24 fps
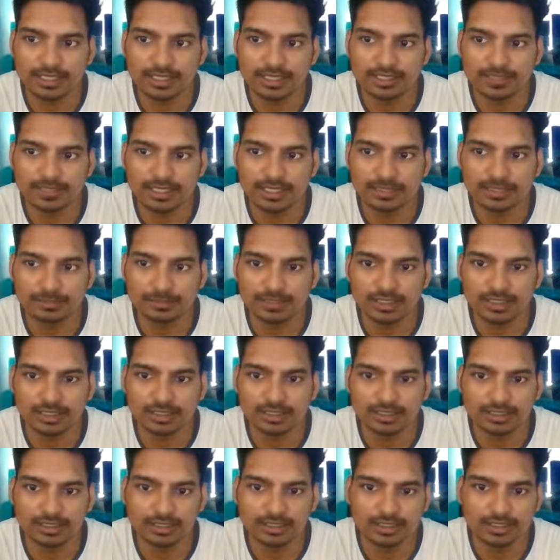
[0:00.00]
एड साइट पे
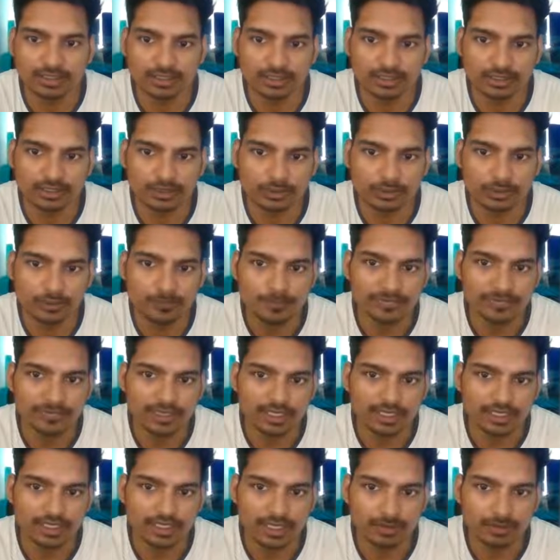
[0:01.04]
अगर क्लिक करते हो
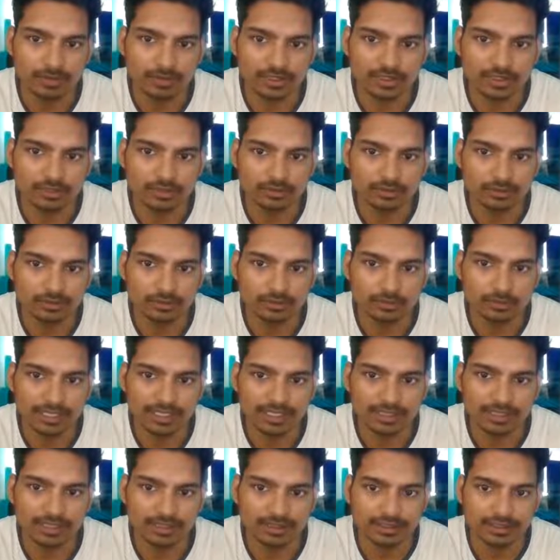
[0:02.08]
यहाँ पर देखो
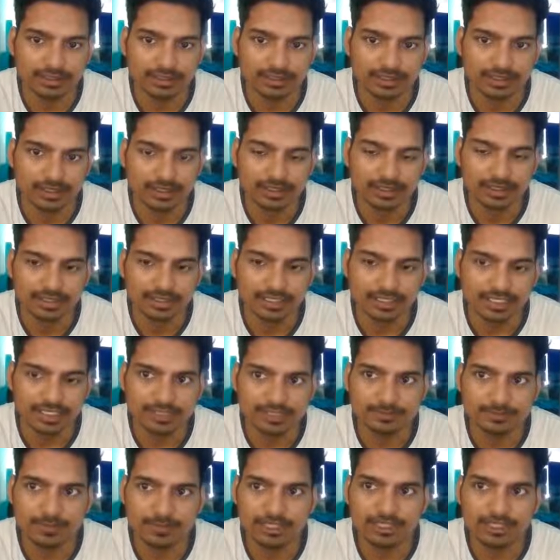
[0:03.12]
डोमेन है ठीक है
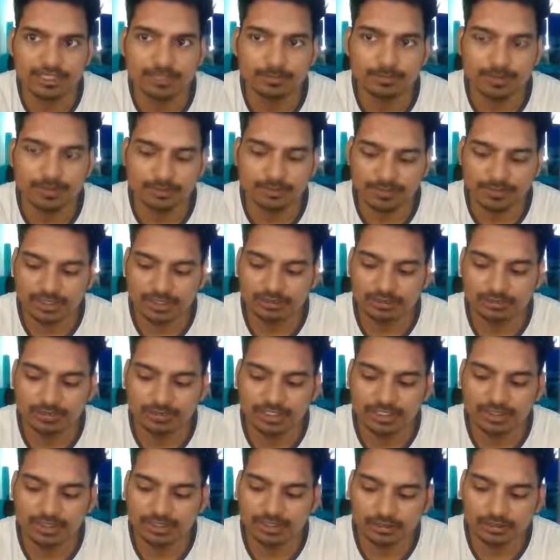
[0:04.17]
इस पर अगर आप अपना
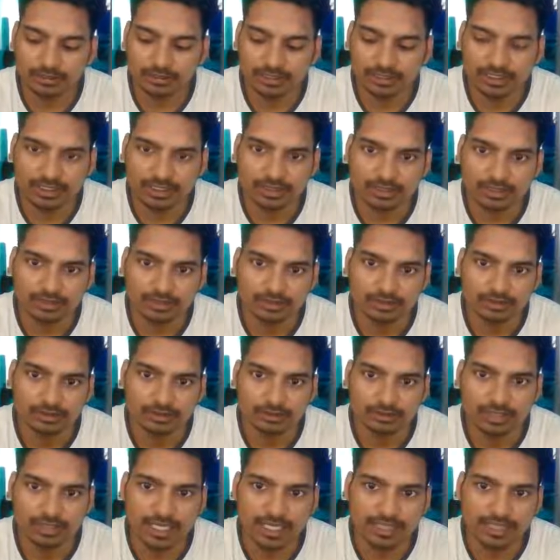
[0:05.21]
डोमेन डालोगे ना
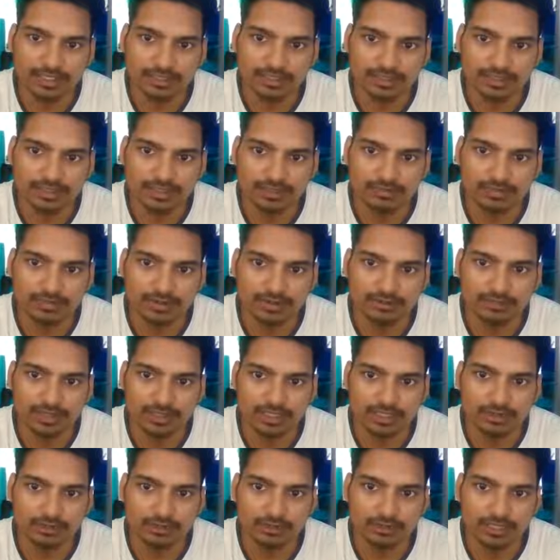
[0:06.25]
तो डायरेक्ट ये
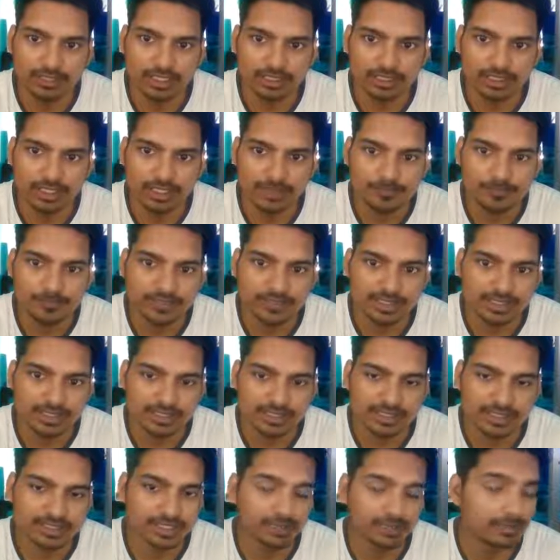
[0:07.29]
वेरीफाइड हो जाता है
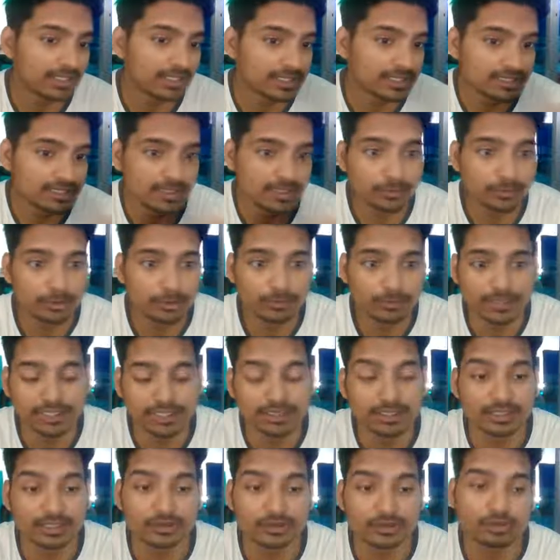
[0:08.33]
जैसे हमारा सब
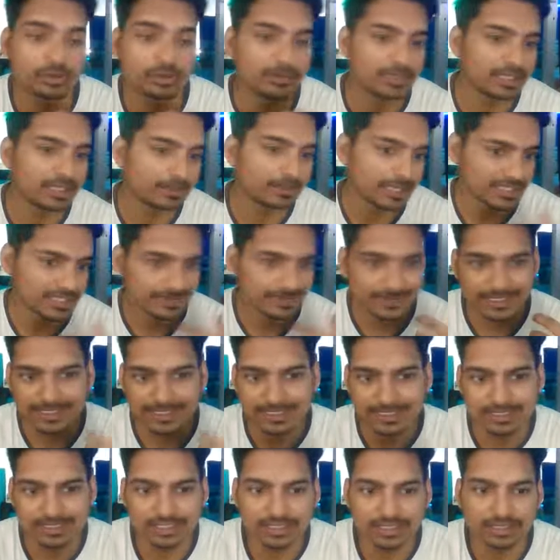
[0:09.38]
डोमेन था क्योंकि मेरे पास
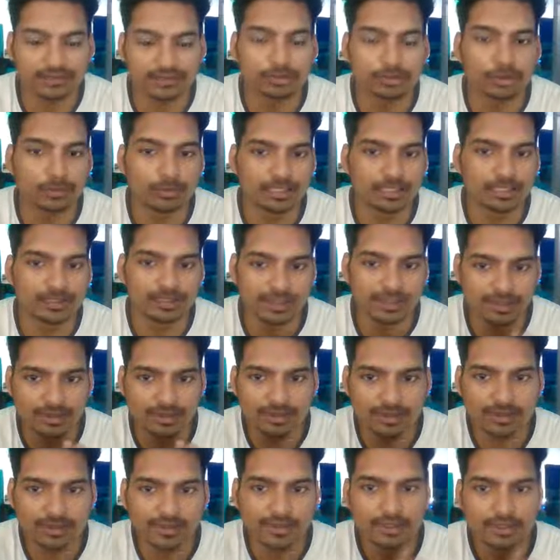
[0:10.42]
पहले से एक डोमेन था
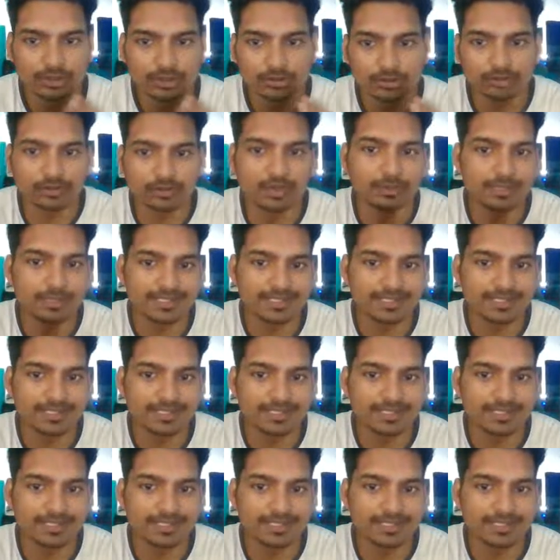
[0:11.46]
तो